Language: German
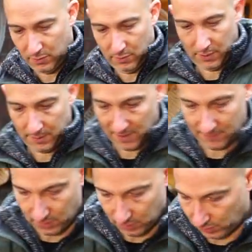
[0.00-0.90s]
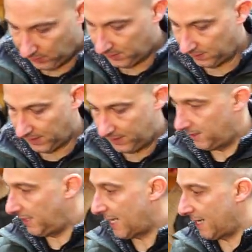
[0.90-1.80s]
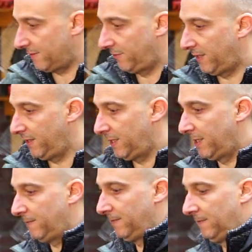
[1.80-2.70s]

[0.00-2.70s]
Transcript: Und dann machen wir auch noch die zweite Lage fertig.